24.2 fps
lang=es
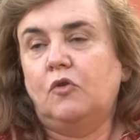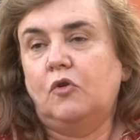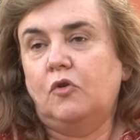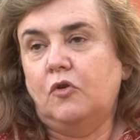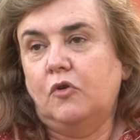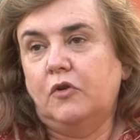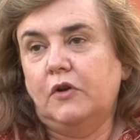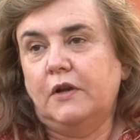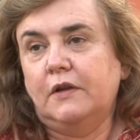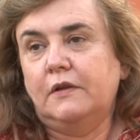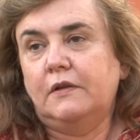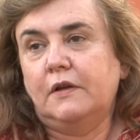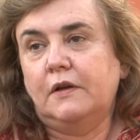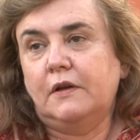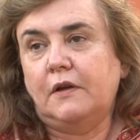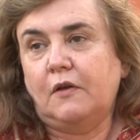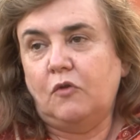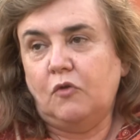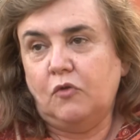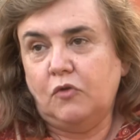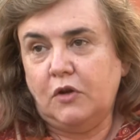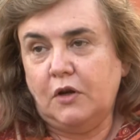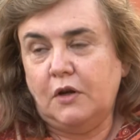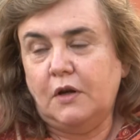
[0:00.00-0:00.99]
no, en este
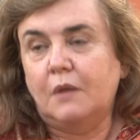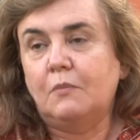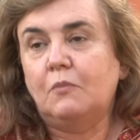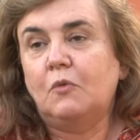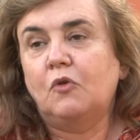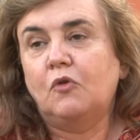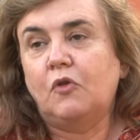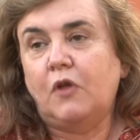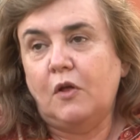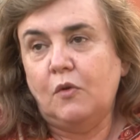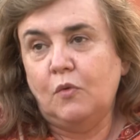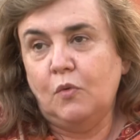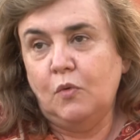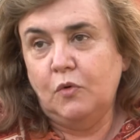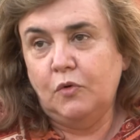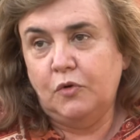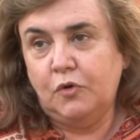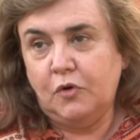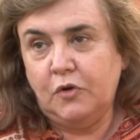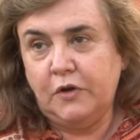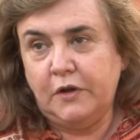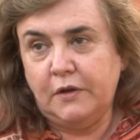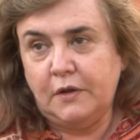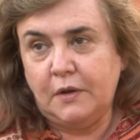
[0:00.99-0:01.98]
caso tenemos
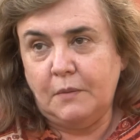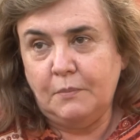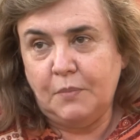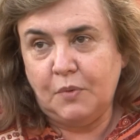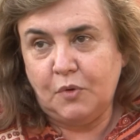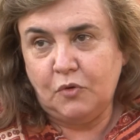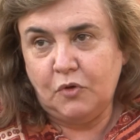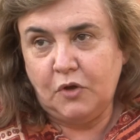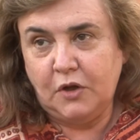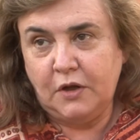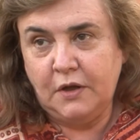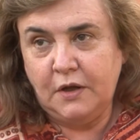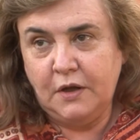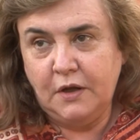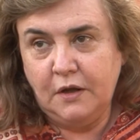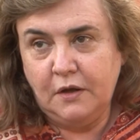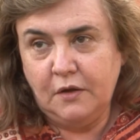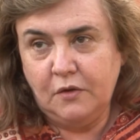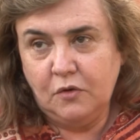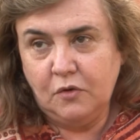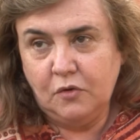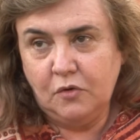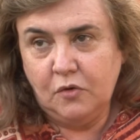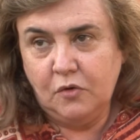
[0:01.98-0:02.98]
adultos que están
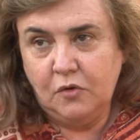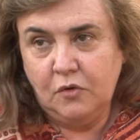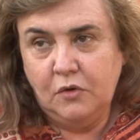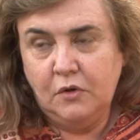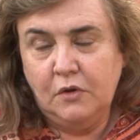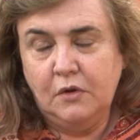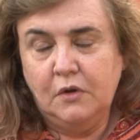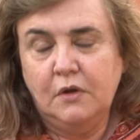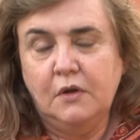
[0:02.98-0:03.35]
protegiendo.